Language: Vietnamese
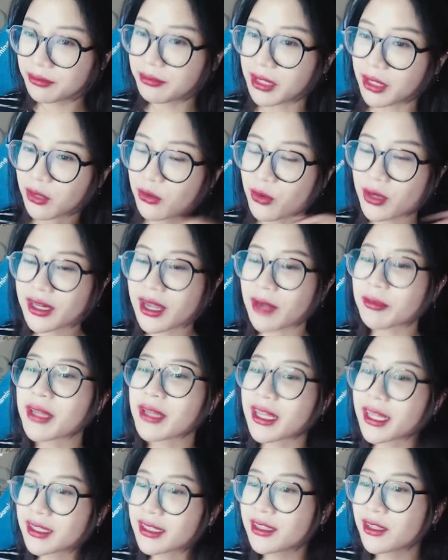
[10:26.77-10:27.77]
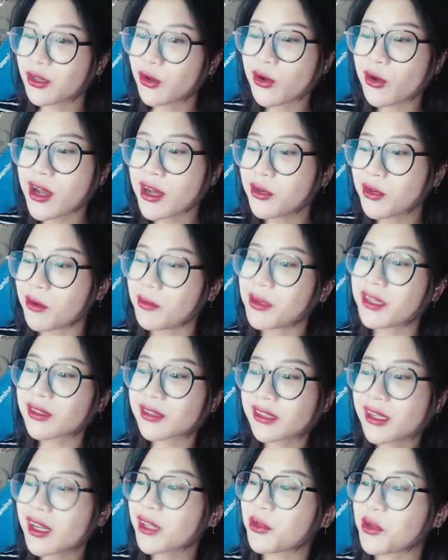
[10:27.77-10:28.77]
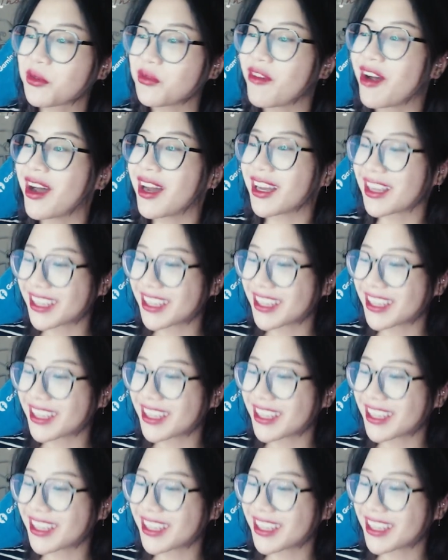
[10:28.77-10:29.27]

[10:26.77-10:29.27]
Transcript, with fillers: mình luôn cảm thấy cái sự cô đơn của mình nó rất là tuyệt vời